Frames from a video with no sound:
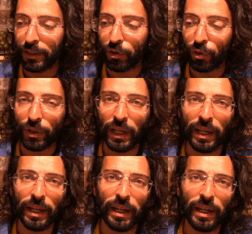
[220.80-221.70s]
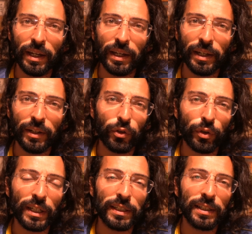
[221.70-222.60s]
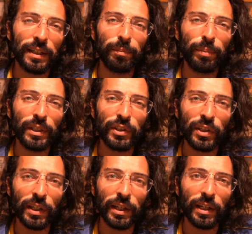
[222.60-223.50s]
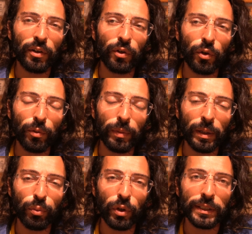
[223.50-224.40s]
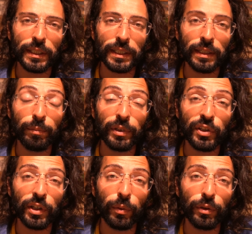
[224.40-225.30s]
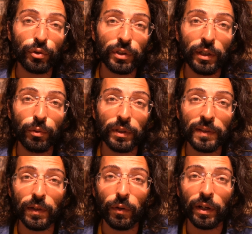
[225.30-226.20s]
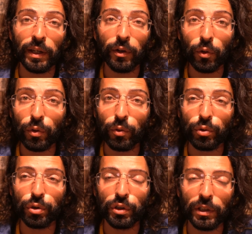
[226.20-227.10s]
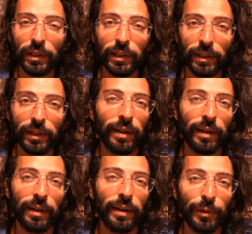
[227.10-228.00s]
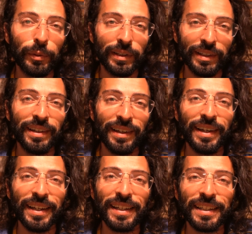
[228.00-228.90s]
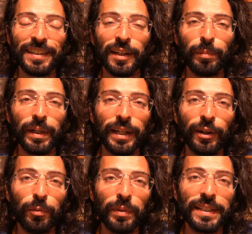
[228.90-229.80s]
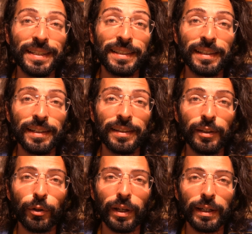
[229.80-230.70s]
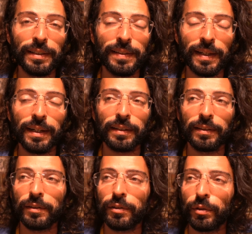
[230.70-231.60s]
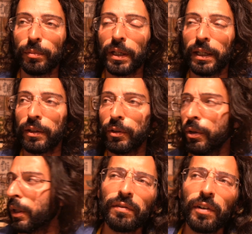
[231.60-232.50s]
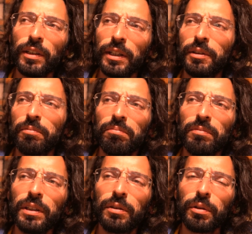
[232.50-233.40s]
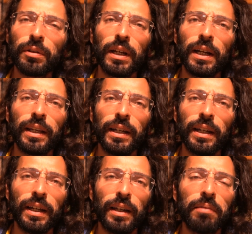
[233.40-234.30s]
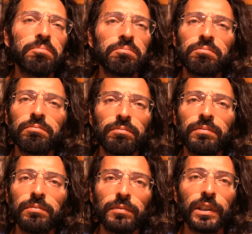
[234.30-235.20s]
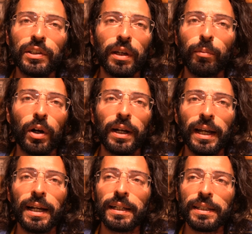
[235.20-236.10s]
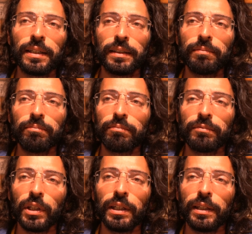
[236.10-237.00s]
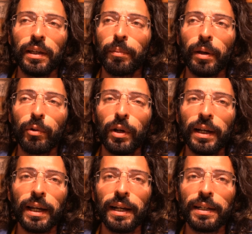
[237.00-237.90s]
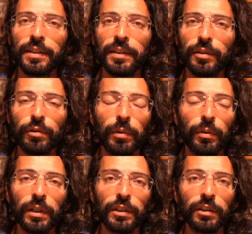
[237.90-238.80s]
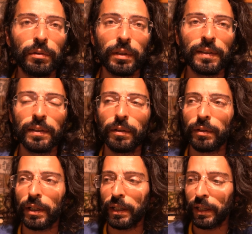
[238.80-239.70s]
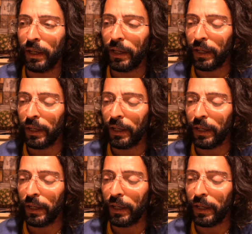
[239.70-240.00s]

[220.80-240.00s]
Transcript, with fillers: non è, non è, semplice come può essere semplice quando stai in una zona che conosci e quindi sai bene come gestirti e organizzarti insomma ecco voglio di tornare diciamo a casa, sì, chiamiamola casa, insomma, quella situazione